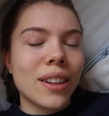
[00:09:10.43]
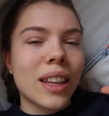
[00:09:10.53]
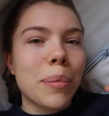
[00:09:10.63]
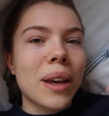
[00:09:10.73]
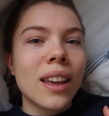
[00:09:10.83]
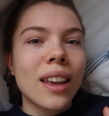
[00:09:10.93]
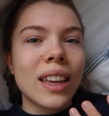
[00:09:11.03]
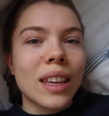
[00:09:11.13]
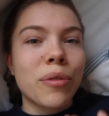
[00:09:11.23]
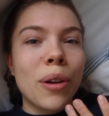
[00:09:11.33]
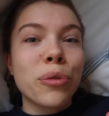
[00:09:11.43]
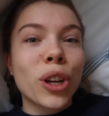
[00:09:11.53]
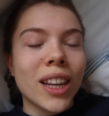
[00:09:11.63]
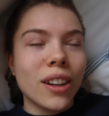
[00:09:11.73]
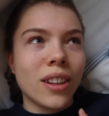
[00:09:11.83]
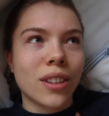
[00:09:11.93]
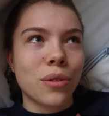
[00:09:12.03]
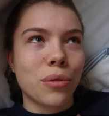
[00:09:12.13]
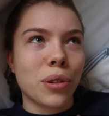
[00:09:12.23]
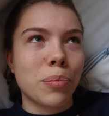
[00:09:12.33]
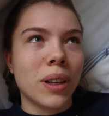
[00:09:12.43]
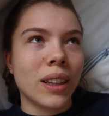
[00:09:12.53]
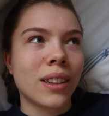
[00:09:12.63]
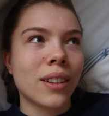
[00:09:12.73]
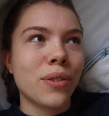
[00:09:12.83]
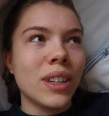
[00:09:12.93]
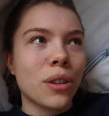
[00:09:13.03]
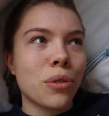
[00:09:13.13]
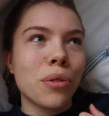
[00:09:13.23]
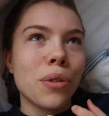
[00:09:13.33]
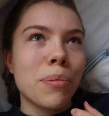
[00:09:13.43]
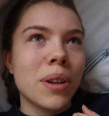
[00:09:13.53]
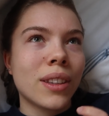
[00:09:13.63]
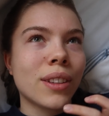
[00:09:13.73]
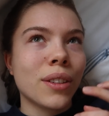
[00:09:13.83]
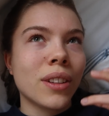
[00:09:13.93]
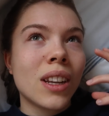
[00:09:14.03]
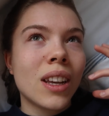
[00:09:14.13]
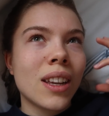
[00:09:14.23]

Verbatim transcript: Und ich habe ja, hab ja wirklich noch nicht so einen Durchblick, wie das Studium ist und